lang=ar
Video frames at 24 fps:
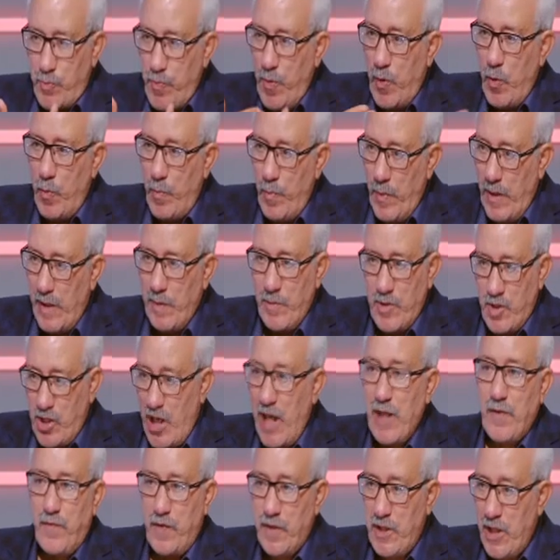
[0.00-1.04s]
مش منهم انا ما
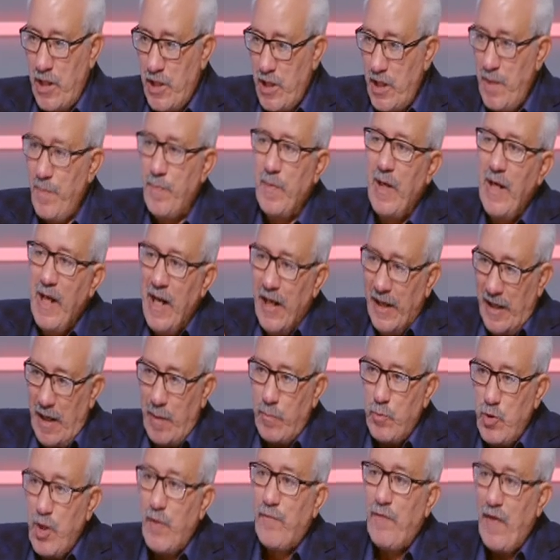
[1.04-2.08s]
اشتغلتش في التدريب
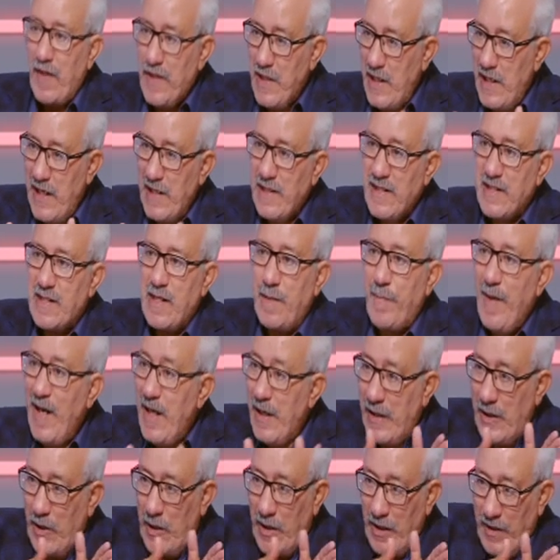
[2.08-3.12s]
كمدير فني لنادي
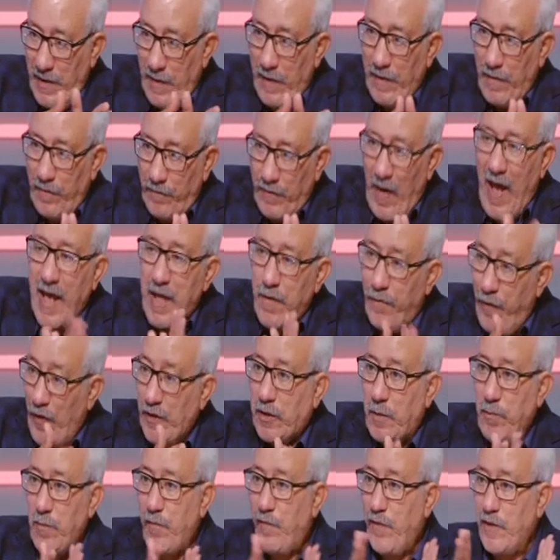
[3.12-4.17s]
الزمالك في اي
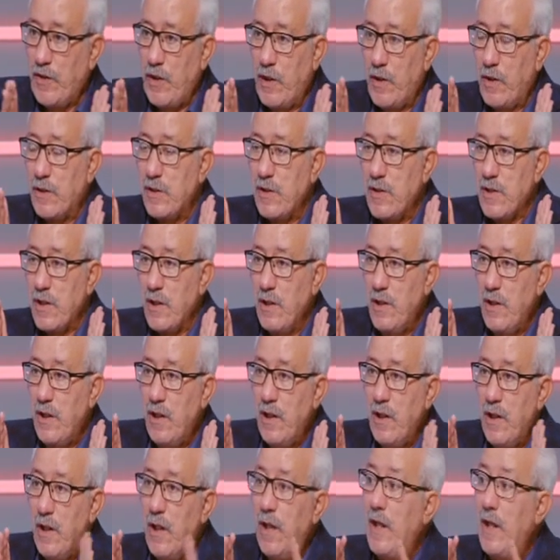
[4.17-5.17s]
فتره من الفترات اه كان نفسك